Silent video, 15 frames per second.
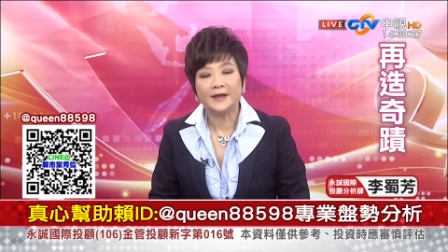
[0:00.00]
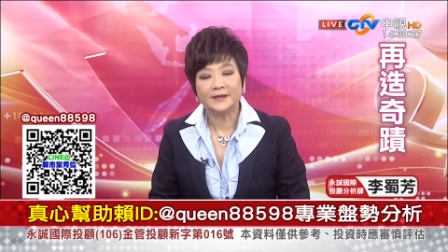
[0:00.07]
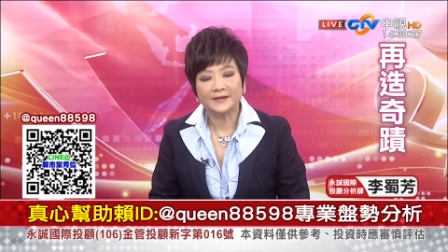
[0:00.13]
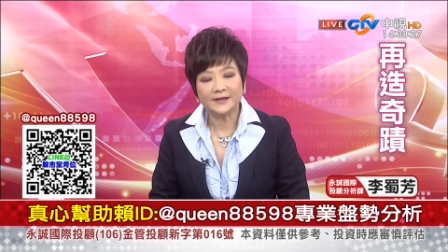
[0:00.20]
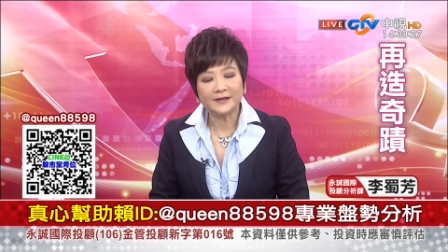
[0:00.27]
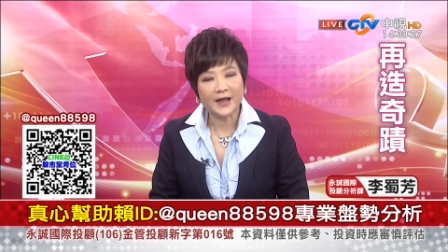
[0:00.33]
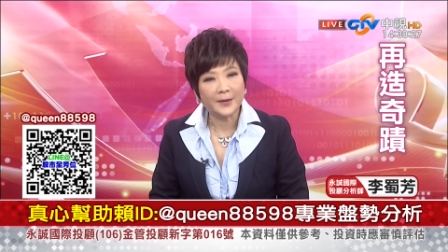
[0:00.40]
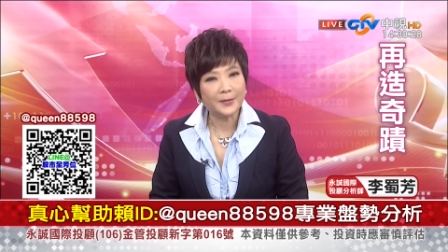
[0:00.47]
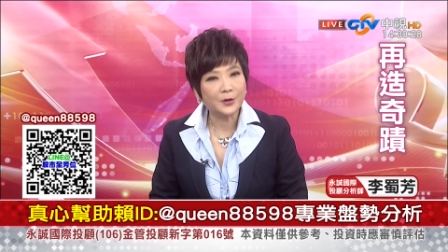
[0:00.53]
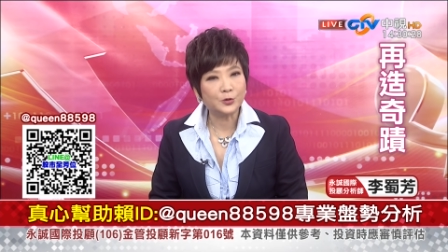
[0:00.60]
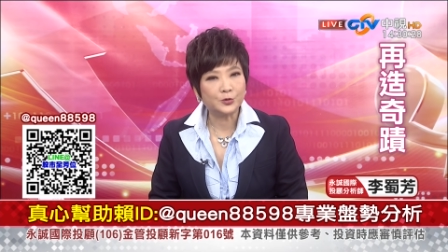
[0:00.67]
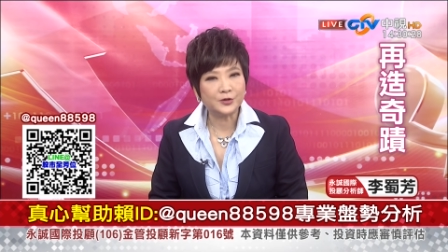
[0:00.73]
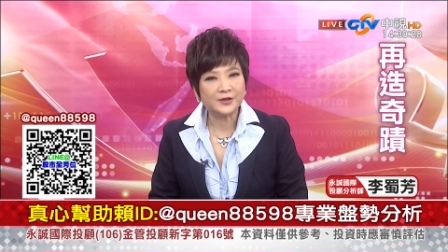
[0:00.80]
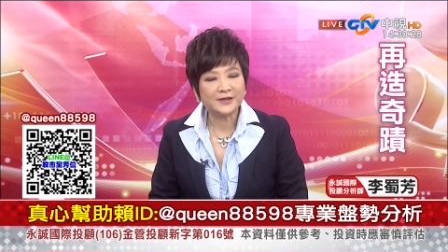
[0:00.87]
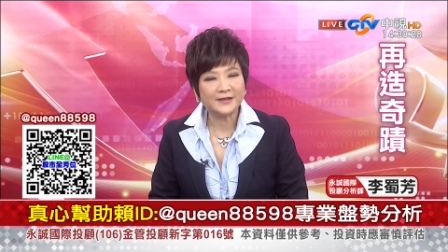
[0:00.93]
其实，台北
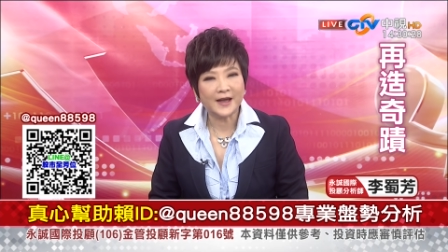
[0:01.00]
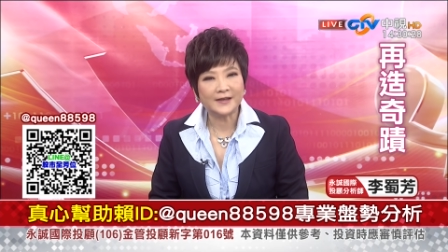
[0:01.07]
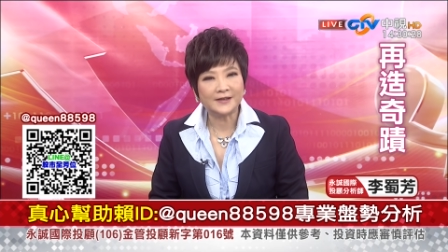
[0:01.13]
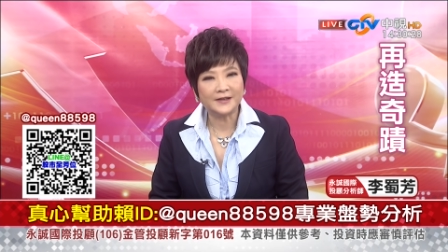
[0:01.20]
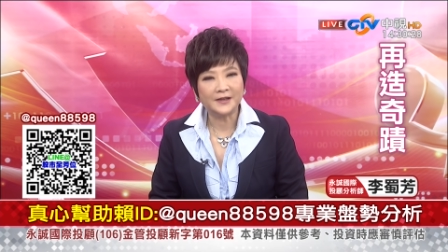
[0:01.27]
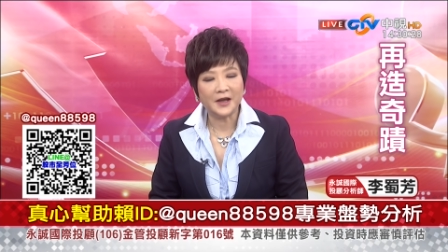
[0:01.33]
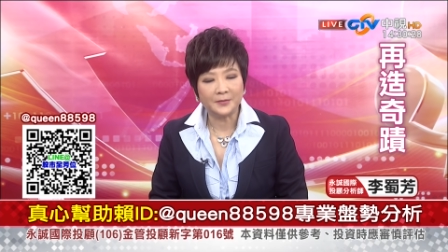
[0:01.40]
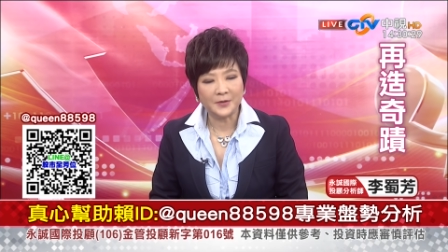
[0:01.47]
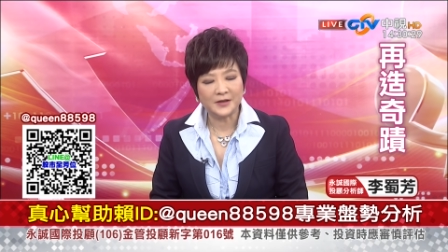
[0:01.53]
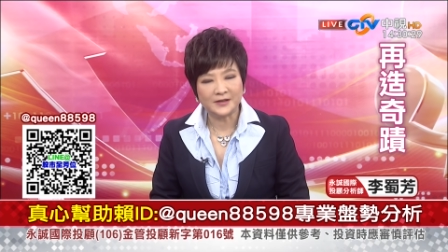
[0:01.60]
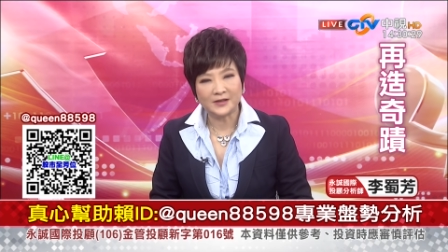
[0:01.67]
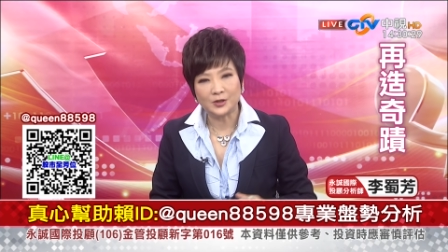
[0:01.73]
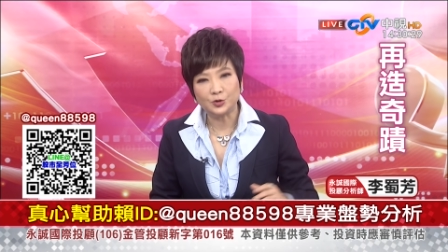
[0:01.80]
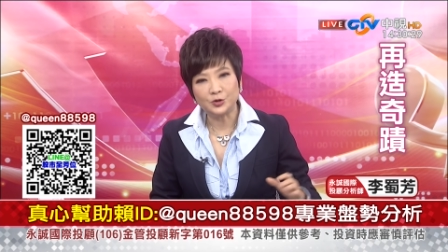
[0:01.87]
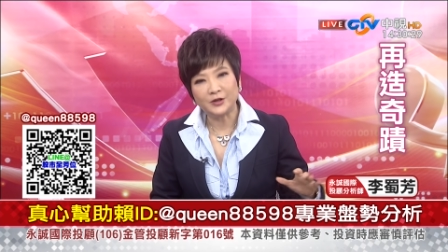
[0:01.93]
股市在今天里面
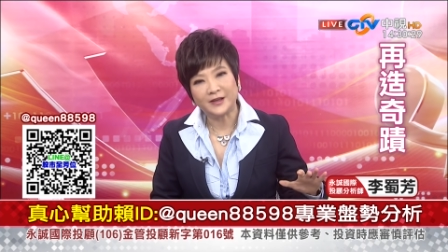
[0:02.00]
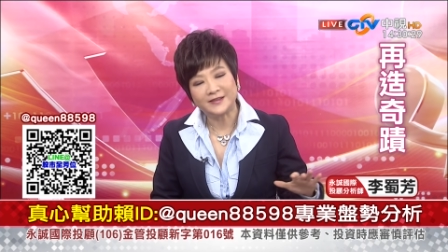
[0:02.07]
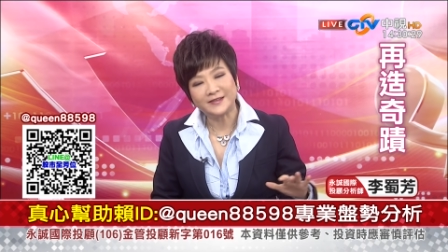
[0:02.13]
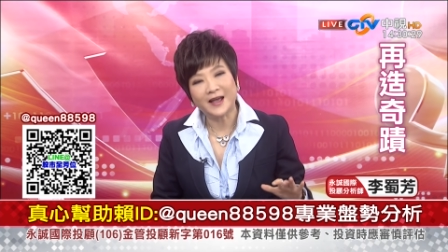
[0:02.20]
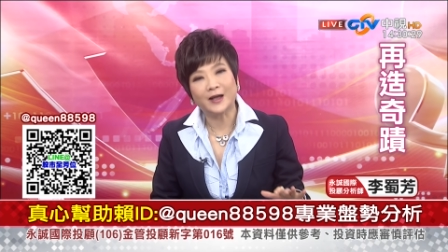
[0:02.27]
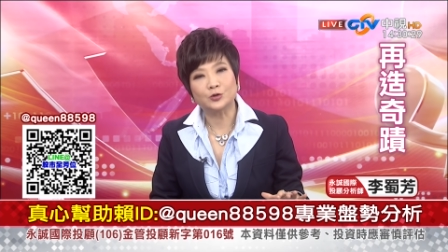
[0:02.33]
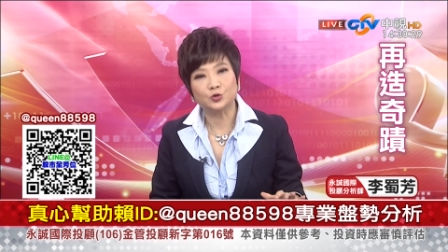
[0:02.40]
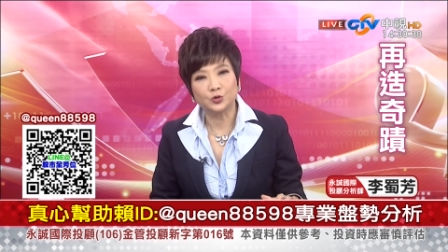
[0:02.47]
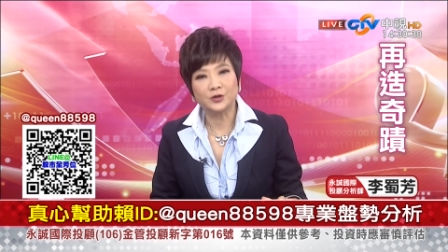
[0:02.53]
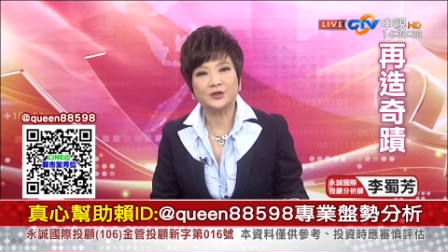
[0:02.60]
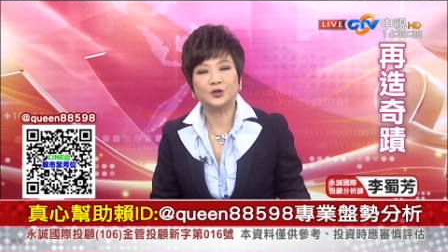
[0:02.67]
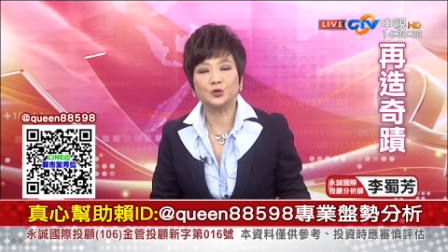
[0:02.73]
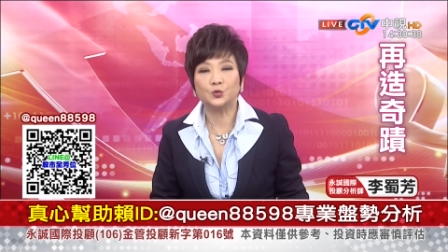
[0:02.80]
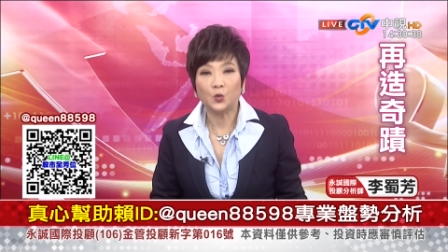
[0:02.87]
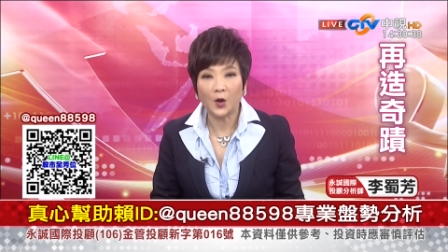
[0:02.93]
持续的下挫
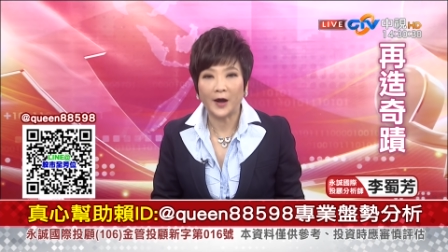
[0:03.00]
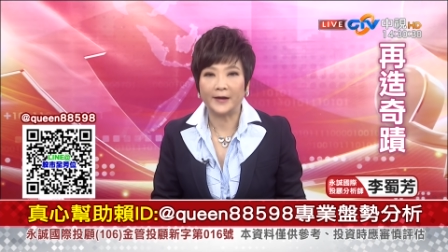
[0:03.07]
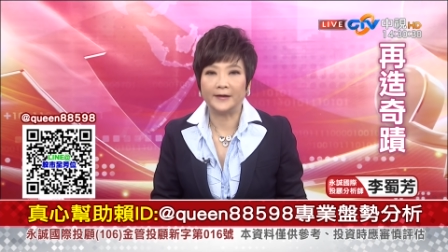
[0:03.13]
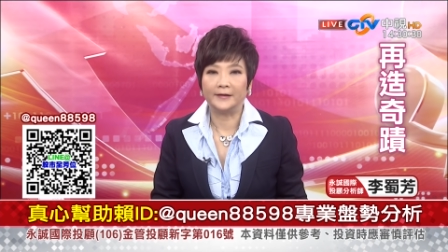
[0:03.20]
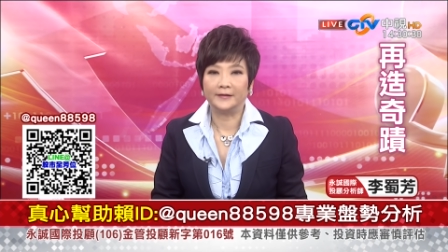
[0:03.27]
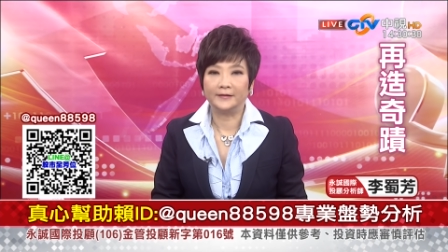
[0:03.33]
之外，